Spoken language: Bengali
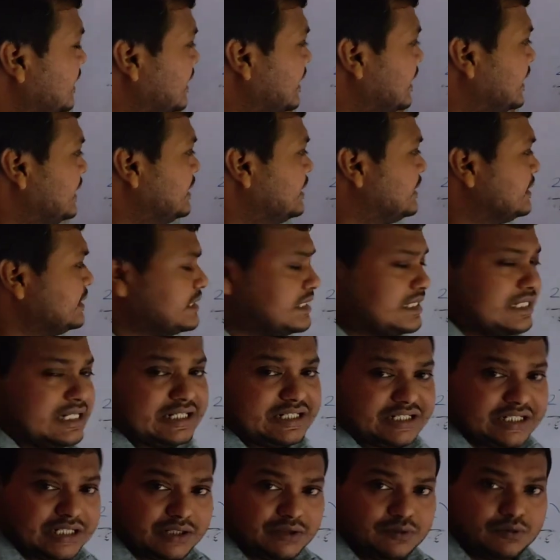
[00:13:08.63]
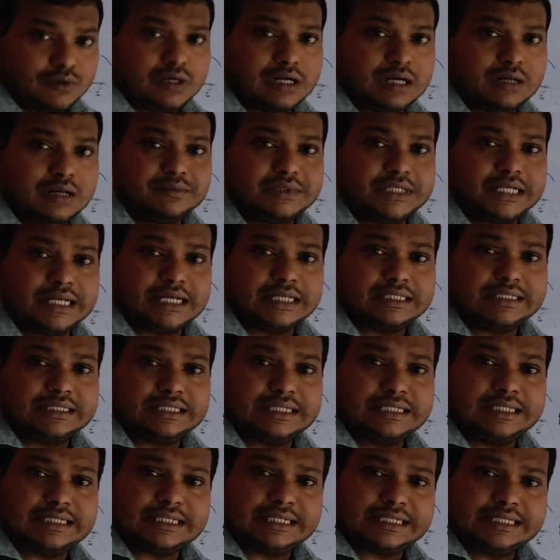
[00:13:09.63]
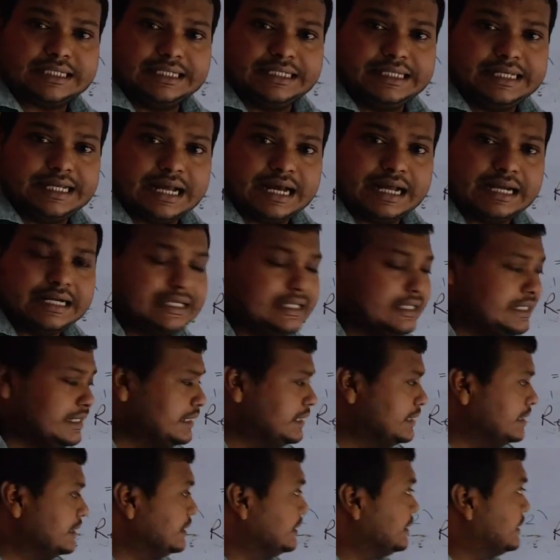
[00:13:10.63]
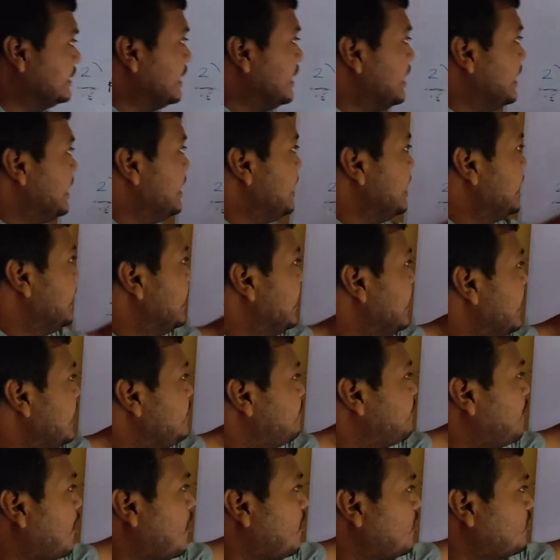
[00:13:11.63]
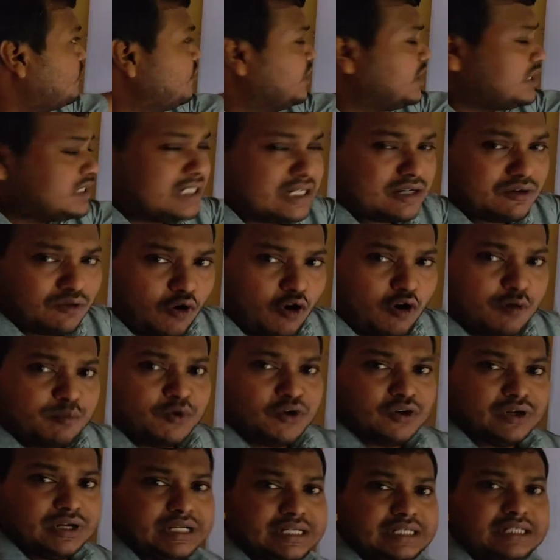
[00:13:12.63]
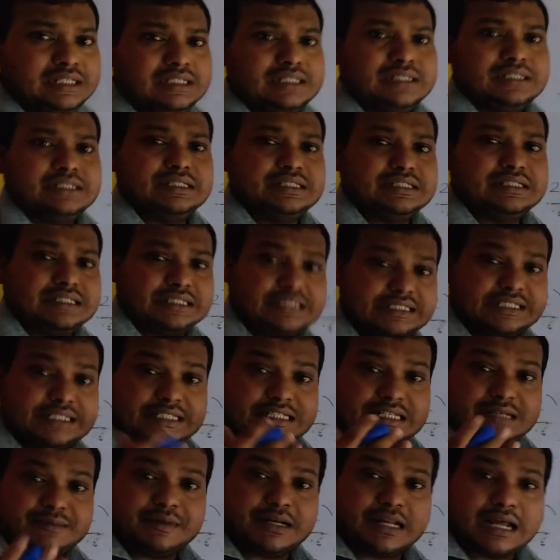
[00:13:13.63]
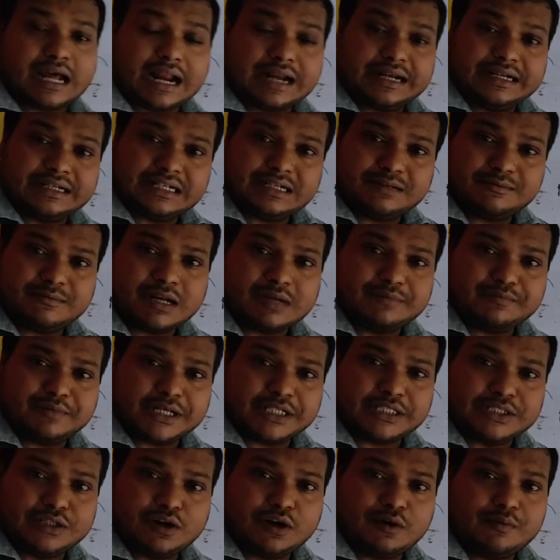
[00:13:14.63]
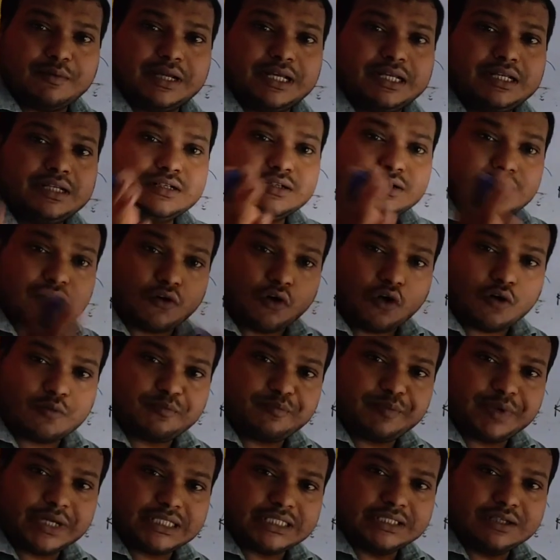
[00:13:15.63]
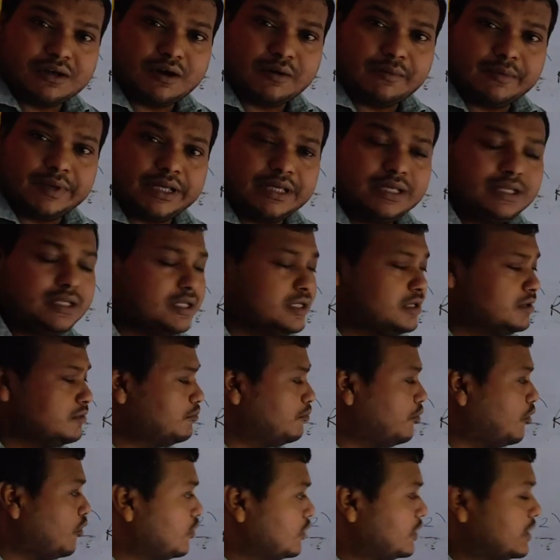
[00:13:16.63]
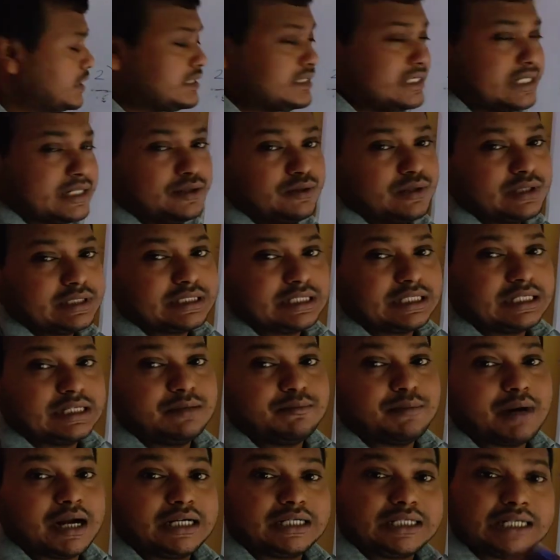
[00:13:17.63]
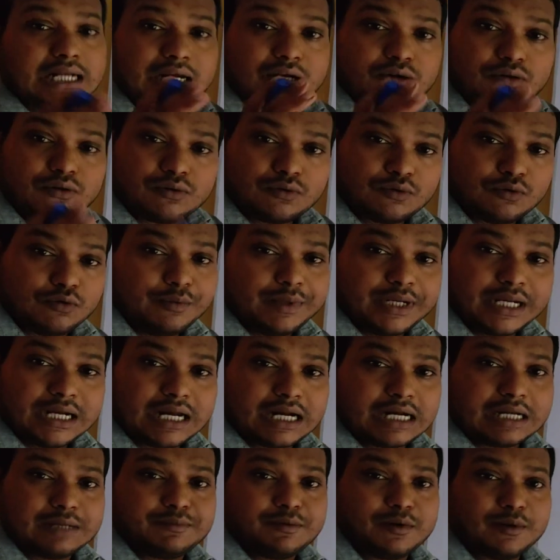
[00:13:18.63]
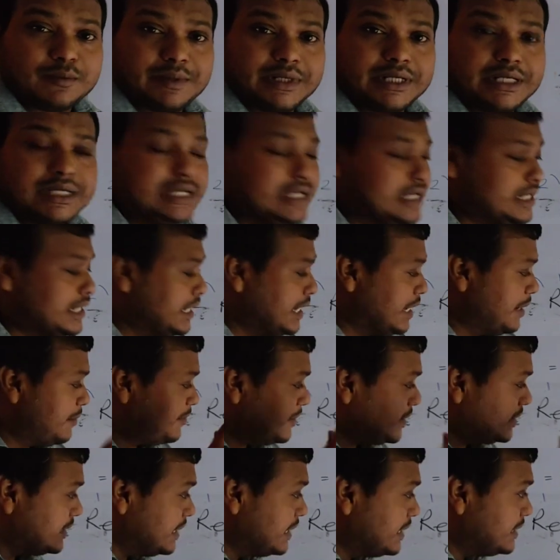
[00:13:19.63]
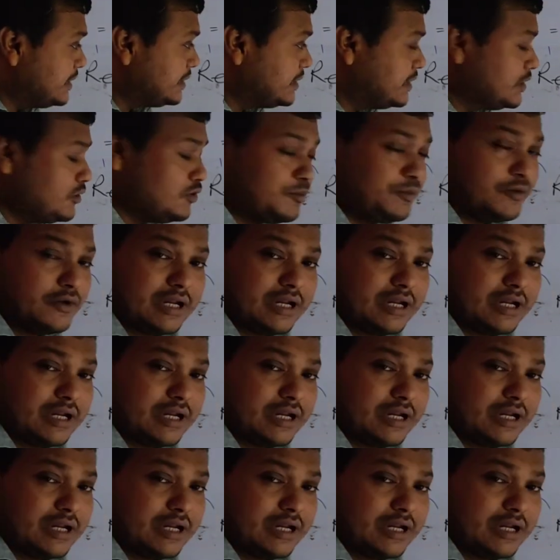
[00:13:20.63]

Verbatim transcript: যে এখানে ডিসকাশন করলাম সেখান থেকে এটা ক্লিয়ার যে এই পাওয়ার ফ্যাক্টর কম হলে যে সিস্টেমের কারেন্টের মান বেশি হবে ড্রপ বেশি হবে ভোল্টেজ রেগুলেশনের মানটা খুবই খারাপ হবে এফিসিয়েন্সির